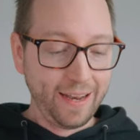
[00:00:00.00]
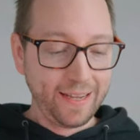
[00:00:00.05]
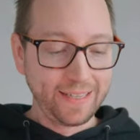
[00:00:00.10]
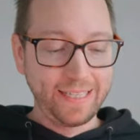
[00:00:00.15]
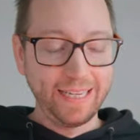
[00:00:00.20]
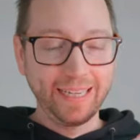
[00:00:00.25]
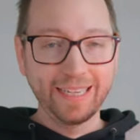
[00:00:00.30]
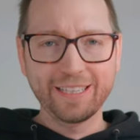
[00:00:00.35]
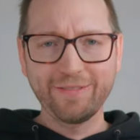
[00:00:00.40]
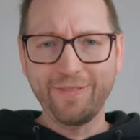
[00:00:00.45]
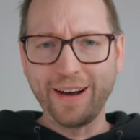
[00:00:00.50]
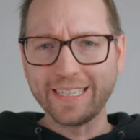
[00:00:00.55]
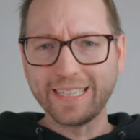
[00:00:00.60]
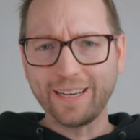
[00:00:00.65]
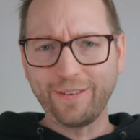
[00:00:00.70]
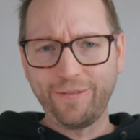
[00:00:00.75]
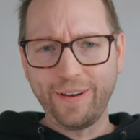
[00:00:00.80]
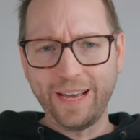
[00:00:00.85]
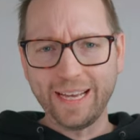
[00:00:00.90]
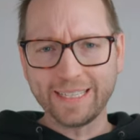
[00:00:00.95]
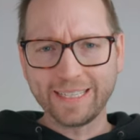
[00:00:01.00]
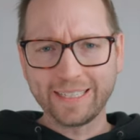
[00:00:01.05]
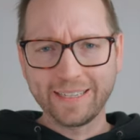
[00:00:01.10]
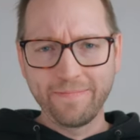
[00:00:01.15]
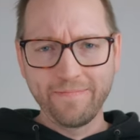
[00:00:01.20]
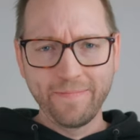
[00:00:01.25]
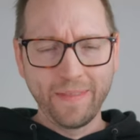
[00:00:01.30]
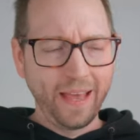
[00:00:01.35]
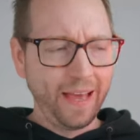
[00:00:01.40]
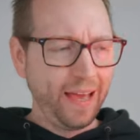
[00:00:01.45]
Das Ding ist wasserfest
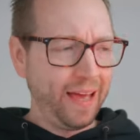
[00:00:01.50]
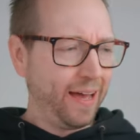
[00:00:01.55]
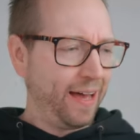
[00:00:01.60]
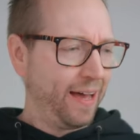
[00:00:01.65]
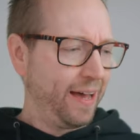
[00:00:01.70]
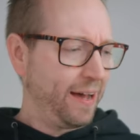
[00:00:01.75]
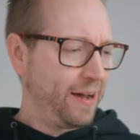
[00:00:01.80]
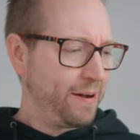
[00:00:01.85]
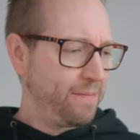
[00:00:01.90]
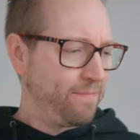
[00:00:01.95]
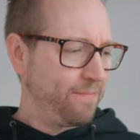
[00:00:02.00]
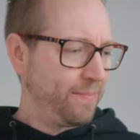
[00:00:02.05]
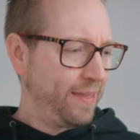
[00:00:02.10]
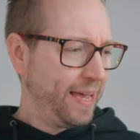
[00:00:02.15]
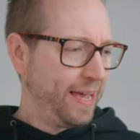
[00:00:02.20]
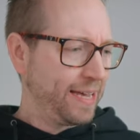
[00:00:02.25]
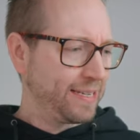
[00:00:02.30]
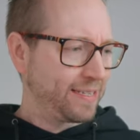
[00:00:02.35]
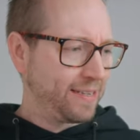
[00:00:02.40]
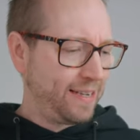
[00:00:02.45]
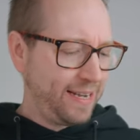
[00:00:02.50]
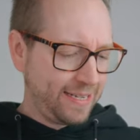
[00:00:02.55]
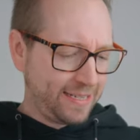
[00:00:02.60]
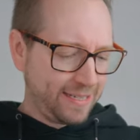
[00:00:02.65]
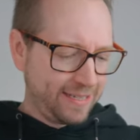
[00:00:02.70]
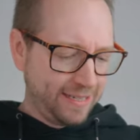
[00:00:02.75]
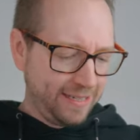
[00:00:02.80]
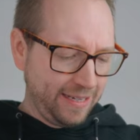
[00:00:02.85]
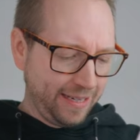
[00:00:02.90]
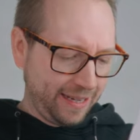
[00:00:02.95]
ähm, es
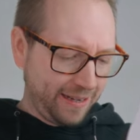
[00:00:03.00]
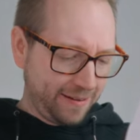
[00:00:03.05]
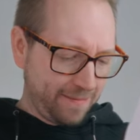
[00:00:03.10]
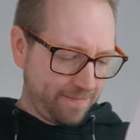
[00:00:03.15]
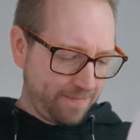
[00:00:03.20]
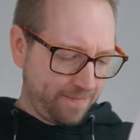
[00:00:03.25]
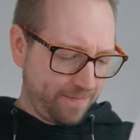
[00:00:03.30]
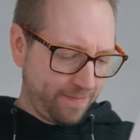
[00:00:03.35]
lässt sich